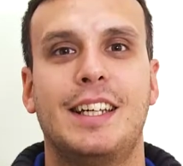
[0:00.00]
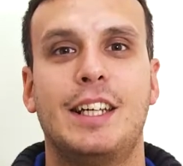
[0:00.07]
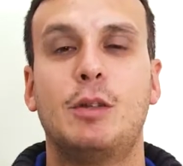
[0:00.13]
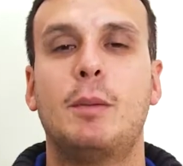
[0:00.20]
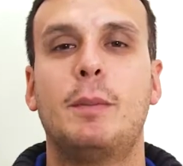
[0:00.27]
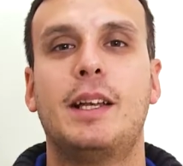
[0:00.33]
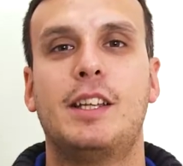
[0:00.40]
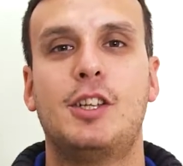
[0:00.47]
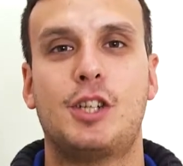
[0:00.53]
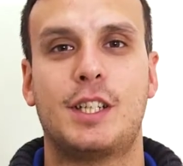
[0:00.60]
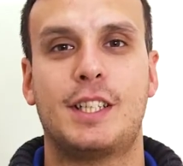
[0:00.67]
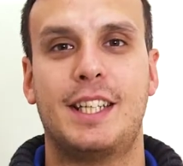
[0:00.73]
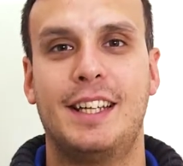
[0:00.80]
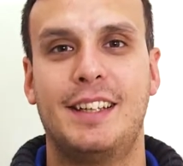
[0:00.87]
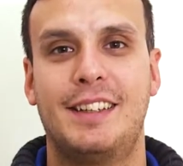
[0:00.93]
Il
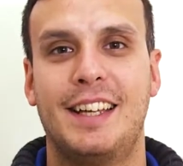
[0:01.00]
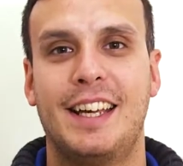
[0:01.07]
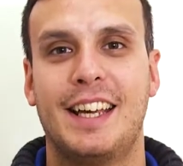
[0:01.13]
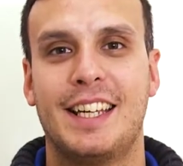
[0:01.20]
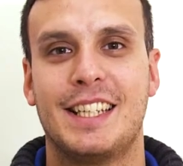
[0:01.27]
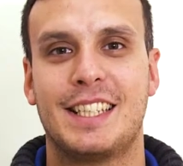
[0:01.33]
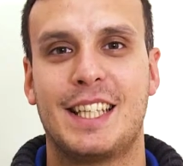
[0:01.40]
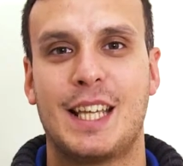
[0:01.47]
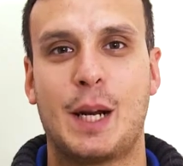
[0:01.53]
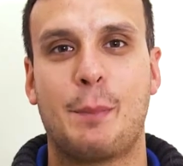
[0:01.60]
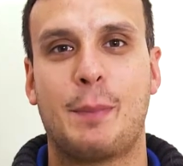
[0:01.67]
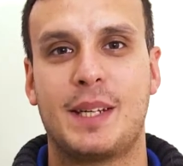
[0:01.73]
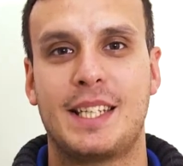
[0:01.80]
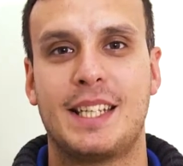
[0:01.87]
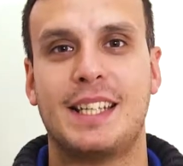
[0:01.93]
2017 sta
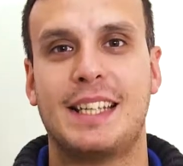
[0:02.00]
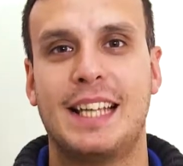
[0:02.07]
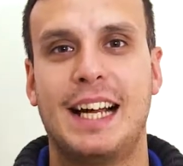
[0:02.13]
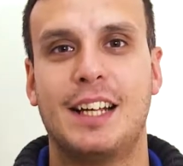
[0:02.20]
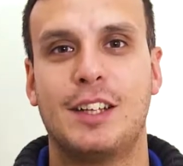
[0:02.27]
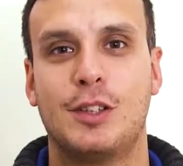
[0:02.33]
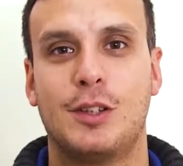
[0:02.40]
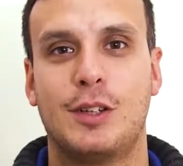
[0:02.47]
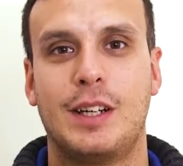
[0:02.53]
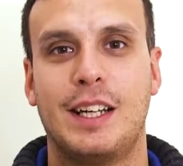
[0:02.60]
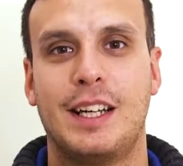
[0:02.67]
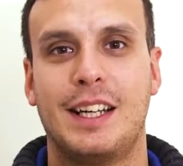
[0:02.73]
rappresentando il,